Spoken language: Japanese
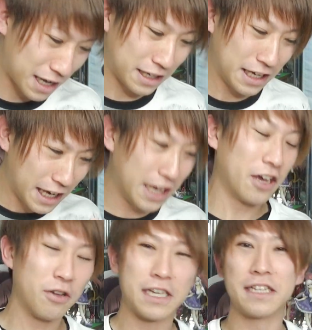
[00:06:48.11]
れはいい
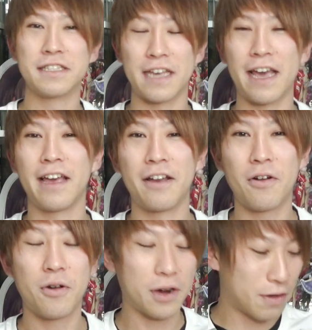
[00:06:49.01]
んよ、全然。
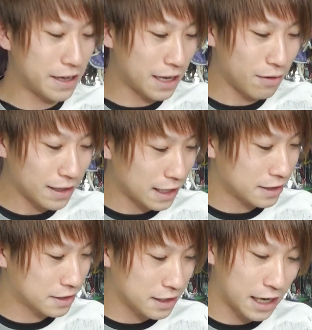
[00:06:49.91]
これ、
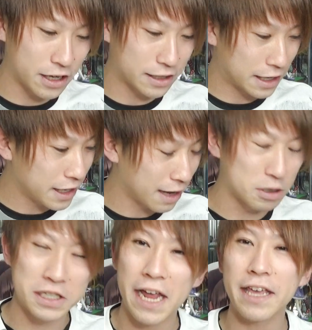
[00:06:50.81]
ワイナルファンタジー好きな人やったらいいんか
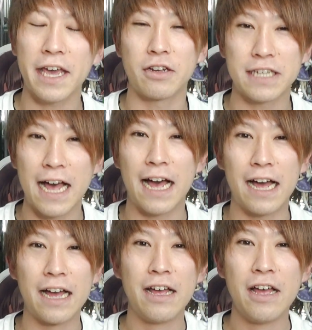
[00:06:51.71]
もしれんけど
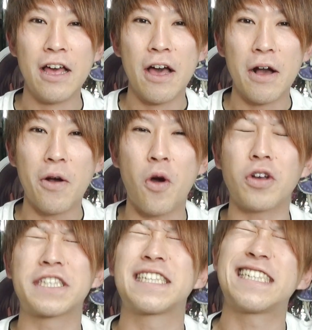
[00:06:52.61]
さ。
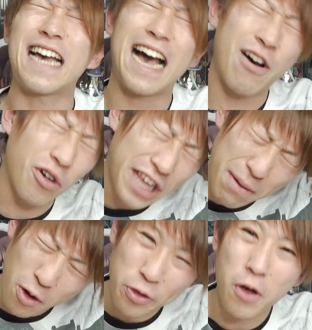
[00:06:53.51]
こっちは
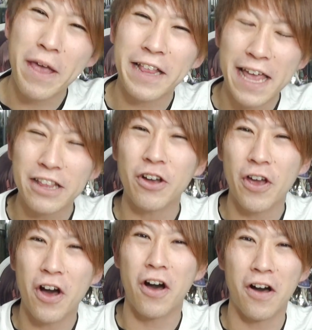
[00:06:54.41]
骨求めてん
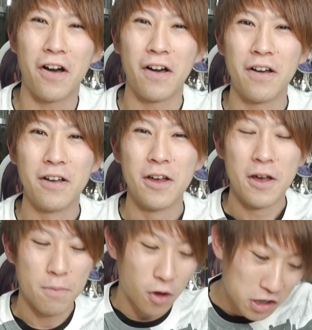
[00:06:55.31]
のよ。も
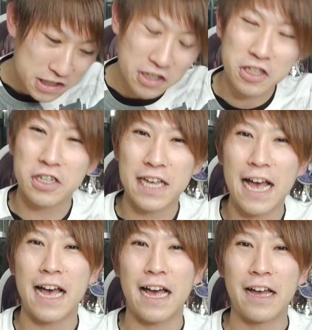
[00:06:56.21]
うちょっと
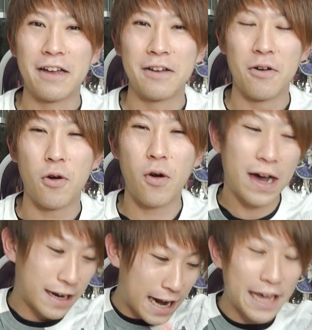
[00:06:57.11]
さ、お
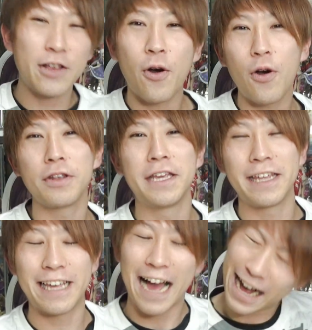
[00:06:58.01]
笑いの方
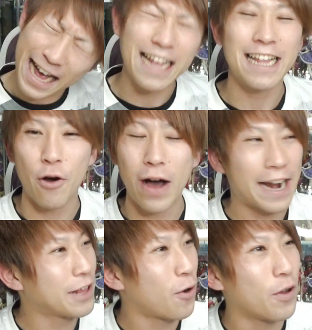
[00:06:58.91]
に、いや、あかんな、お
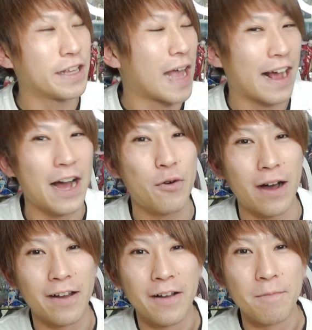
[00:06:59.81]
笑いの方行ったらあかん
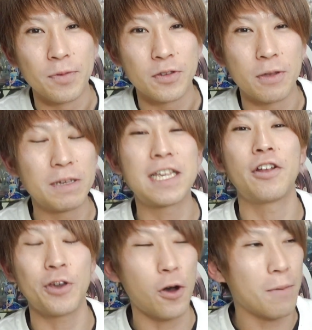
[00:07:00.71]
わ。それ店の